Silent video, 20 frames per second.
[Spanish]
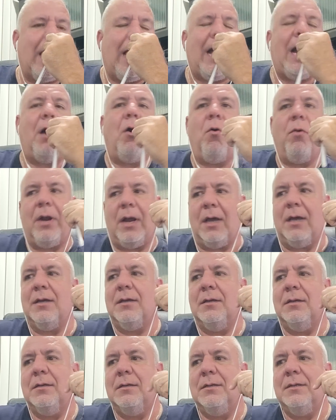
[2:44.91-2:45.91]
Ahora,
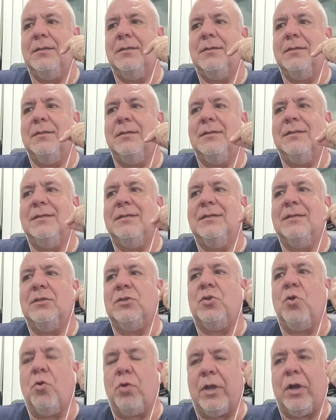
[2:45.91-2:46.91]

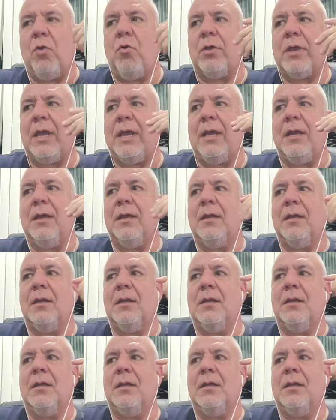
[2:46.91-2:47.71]
yo creo que